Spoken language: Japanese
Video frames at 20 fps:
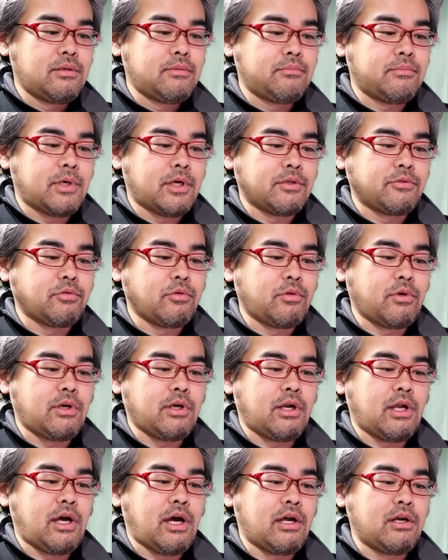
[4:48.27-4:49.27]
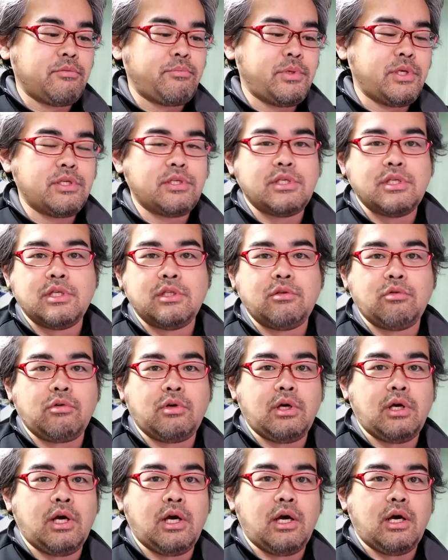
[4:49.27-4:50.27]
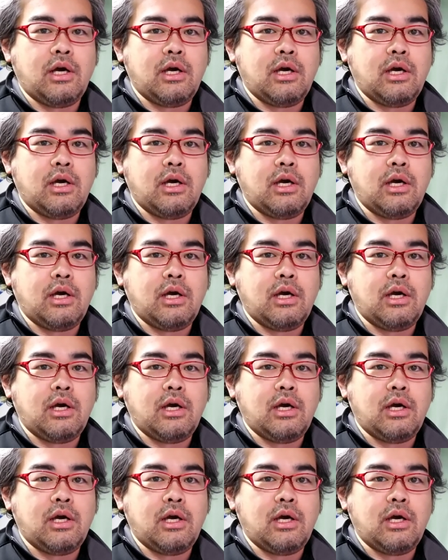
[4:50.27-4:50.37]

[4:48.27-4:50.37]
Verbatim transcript: まあそこから RPG とか